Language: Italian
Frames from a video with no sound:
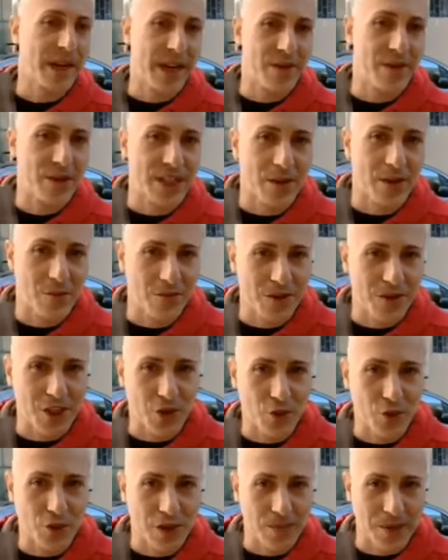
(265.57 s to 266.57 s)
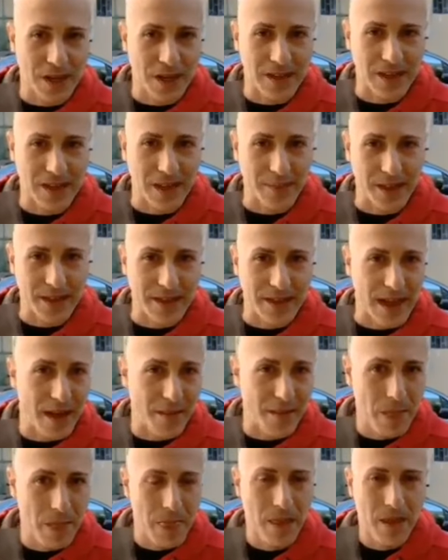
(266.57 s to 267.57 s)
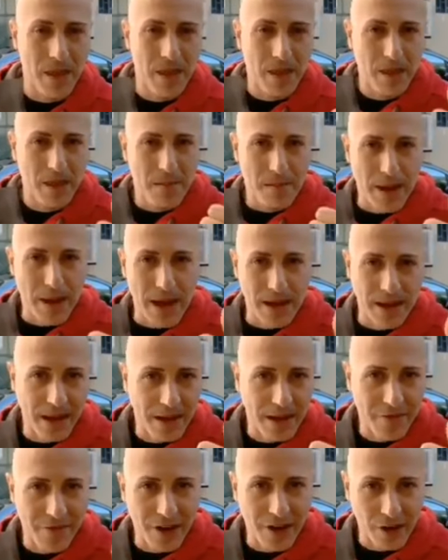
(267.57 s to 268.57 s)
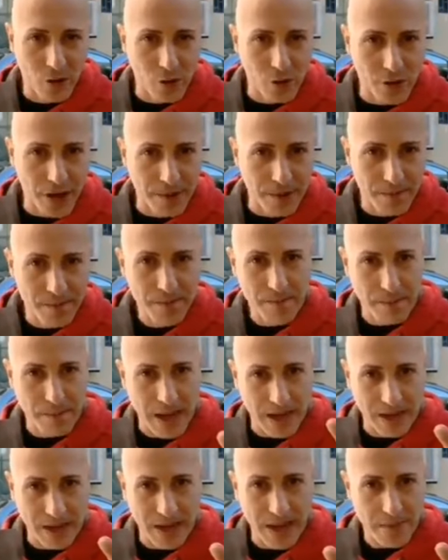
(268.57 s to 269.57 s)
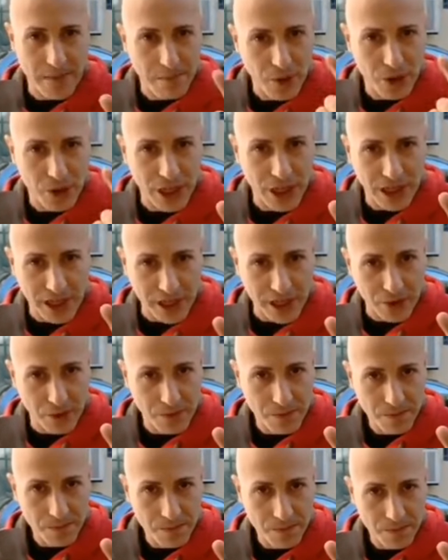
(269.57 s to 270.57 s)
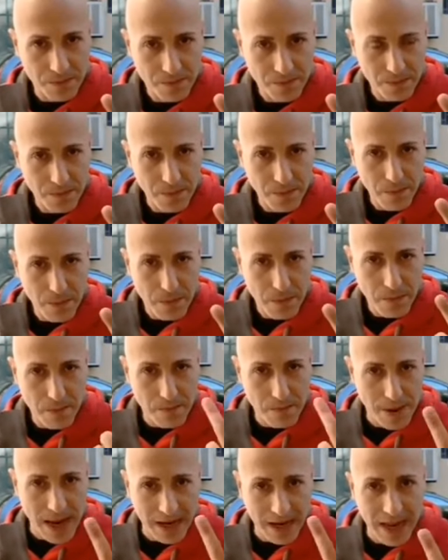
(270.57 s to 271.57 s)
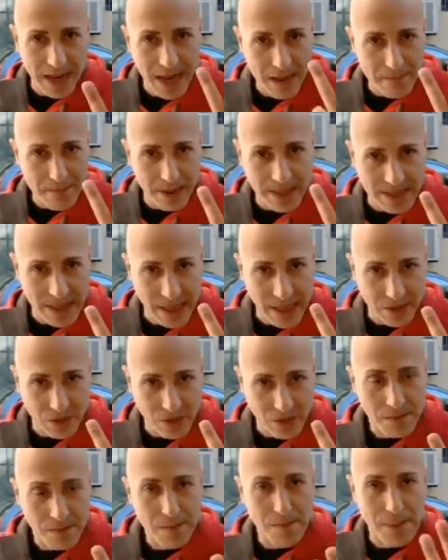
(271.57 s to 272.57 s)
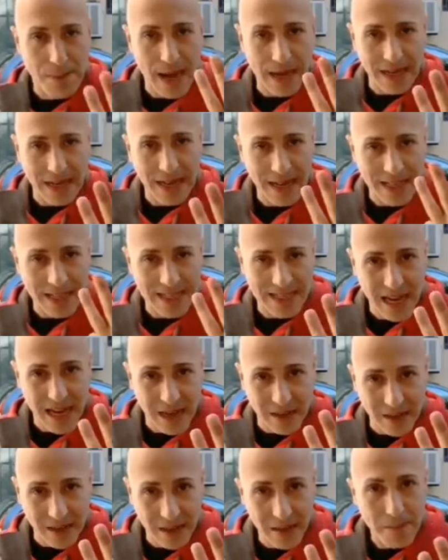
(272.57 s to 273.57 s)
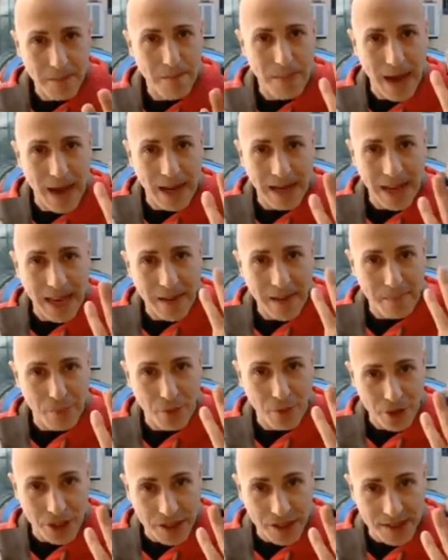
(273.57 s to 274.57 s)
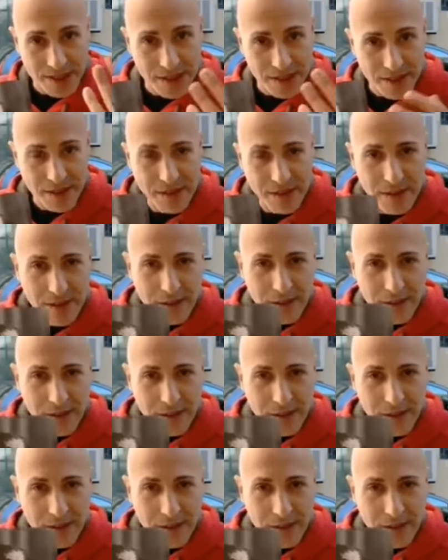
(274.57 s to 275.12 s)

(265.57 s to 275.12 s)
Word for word: Perché noi siamo vissuti praticamente a pane e falcone, pane e borsellino, pane e impastato, pane e siani, pane e puglisi.